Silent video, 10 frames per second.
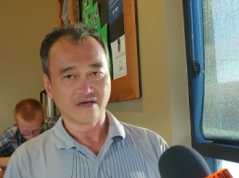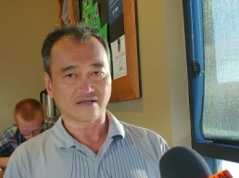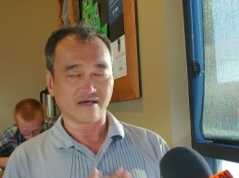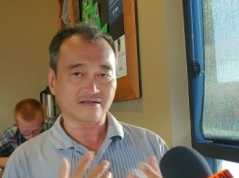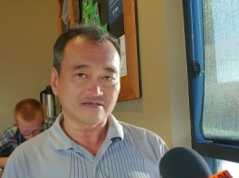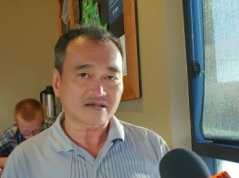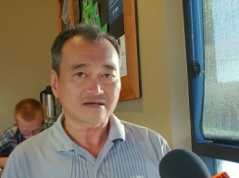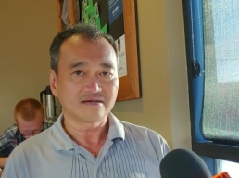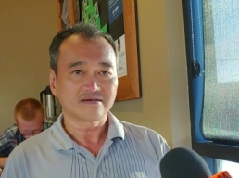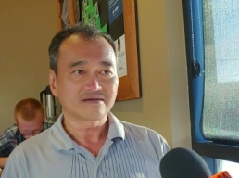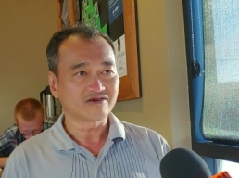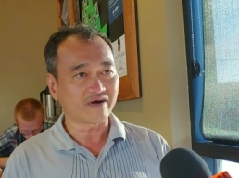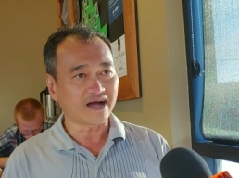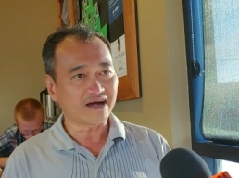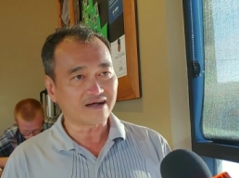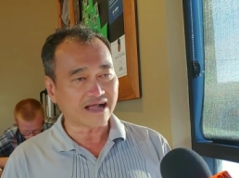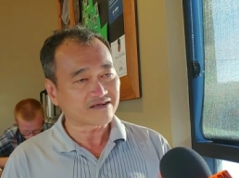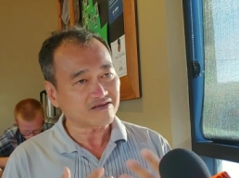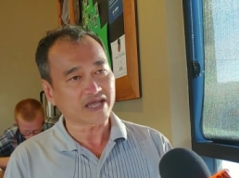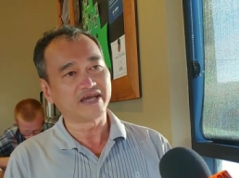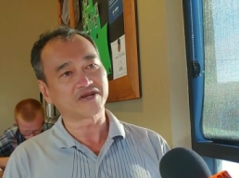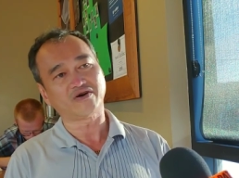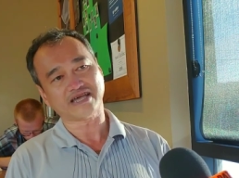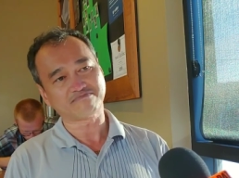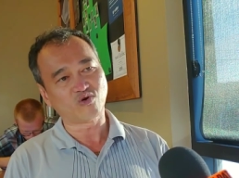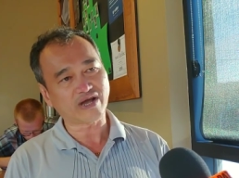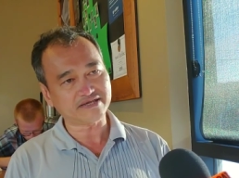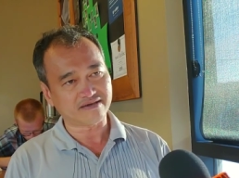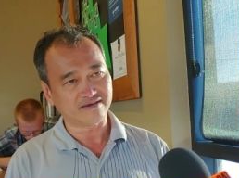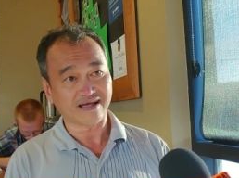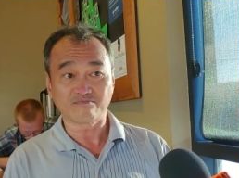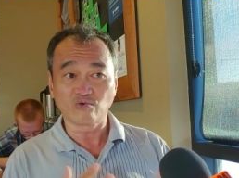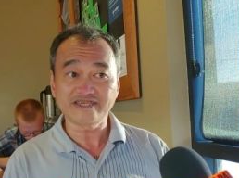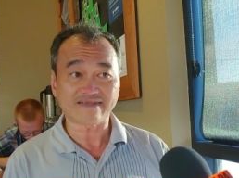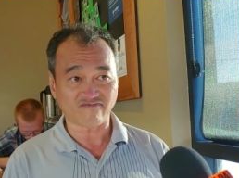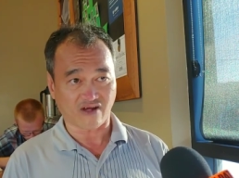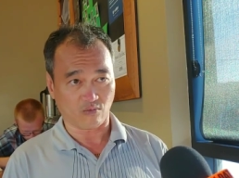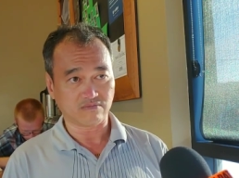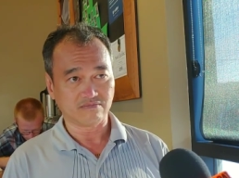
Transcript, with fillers: Thì ít nhất, đúng không ạ, anh có tiền rồi thì anh muốn cái gì? Anh muốn danh vọng.